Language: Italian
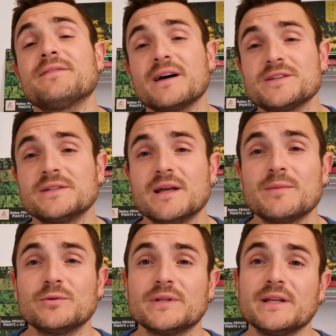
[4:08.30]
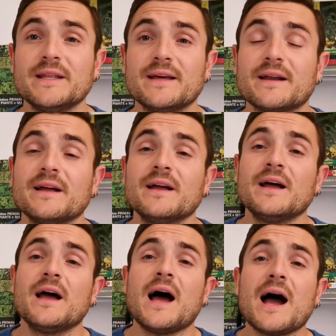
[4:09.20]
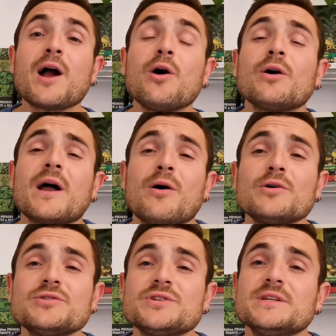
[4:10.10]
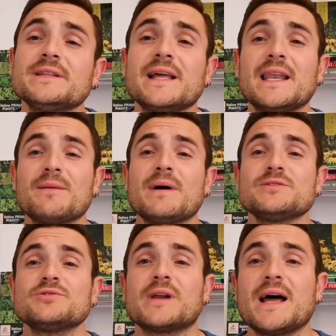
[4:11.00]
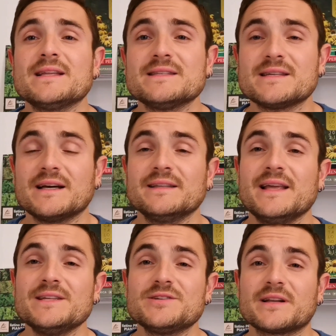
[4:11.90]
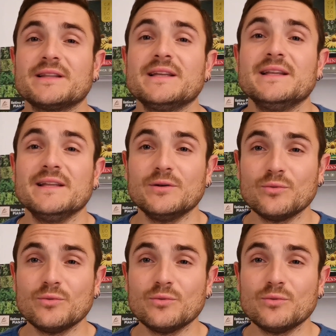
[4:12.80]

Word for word: facile da mantenere. Ancora oggi nella maggioranza dei giardini